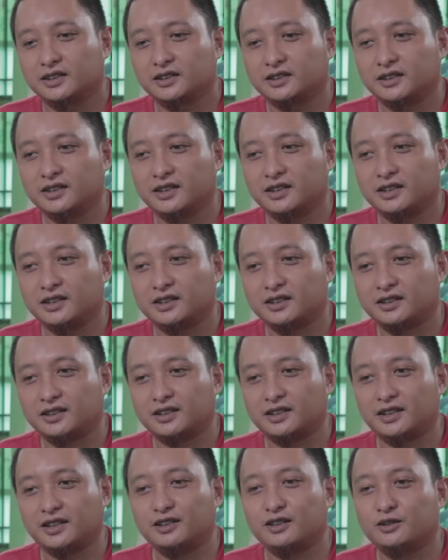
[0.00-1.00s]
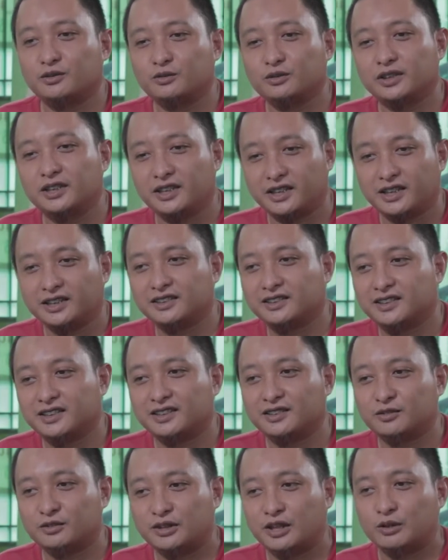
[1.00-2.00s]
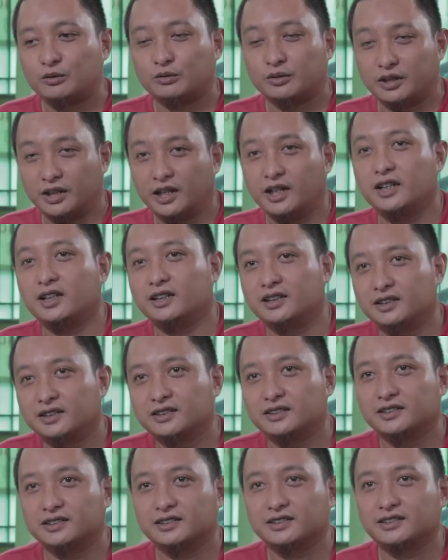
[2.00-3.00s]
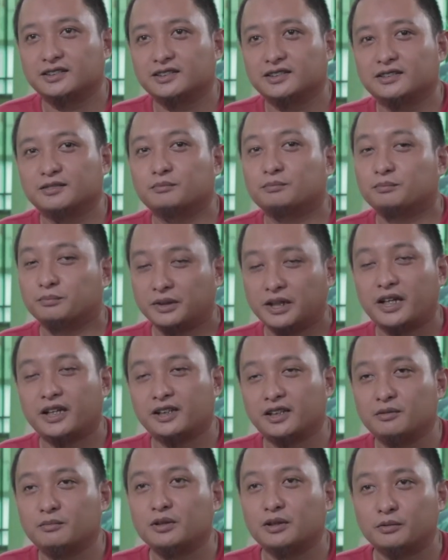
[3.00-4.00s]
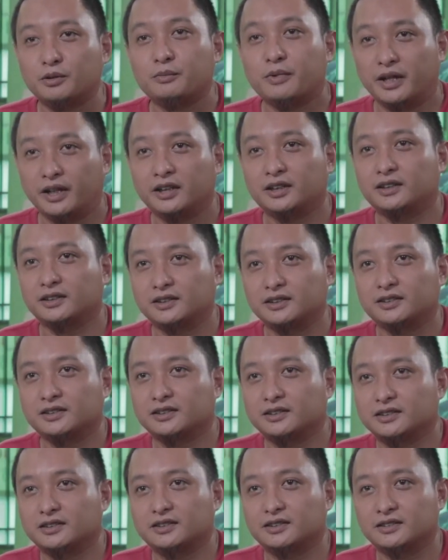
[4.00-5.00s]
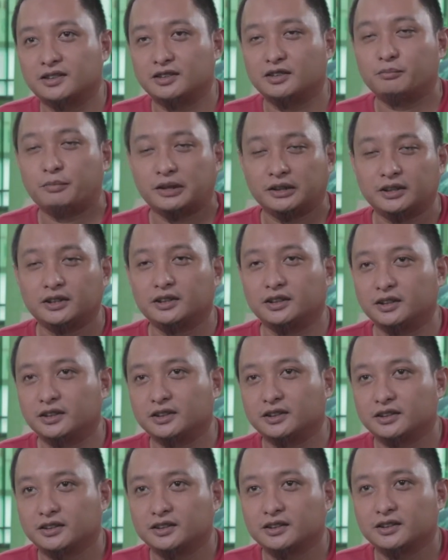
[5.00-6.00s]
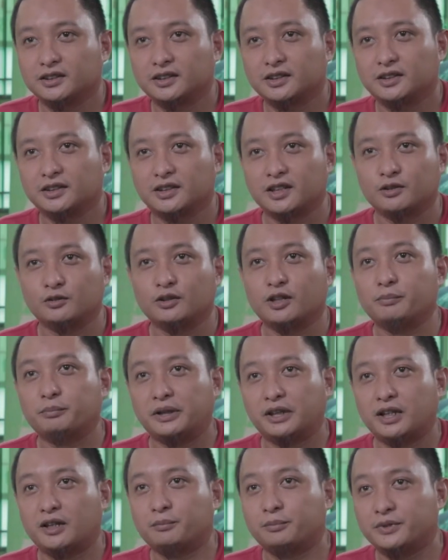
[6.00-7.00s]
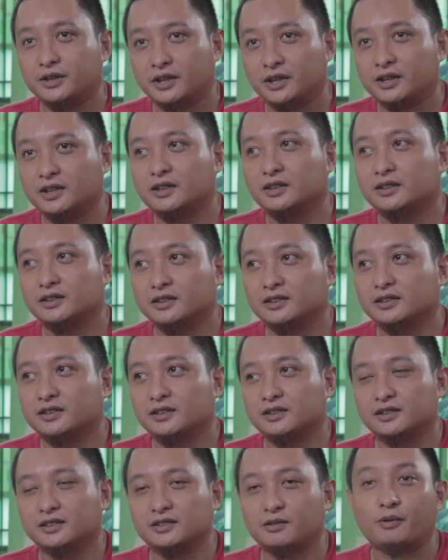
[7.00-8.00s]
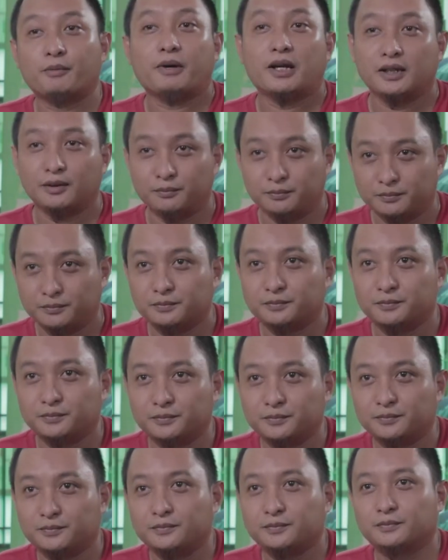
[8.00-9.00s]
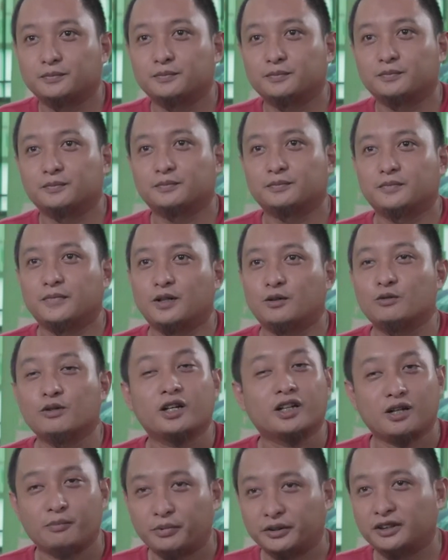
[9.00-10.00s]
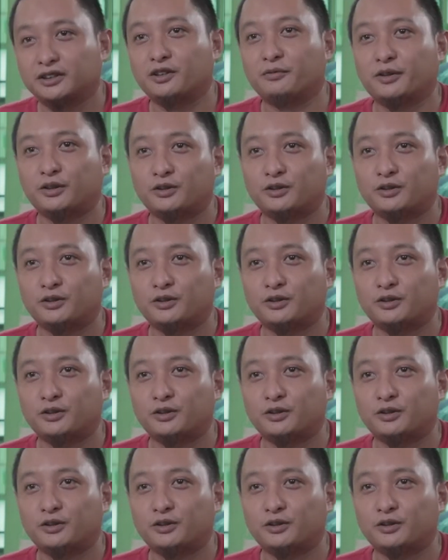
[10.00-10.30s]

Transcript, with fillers: ya kalau aku lihat sih yang udah-udah pelayanannya emang lebih baik si cepat ini dan juga pickupnya sampai malam aku nggak dapetin dari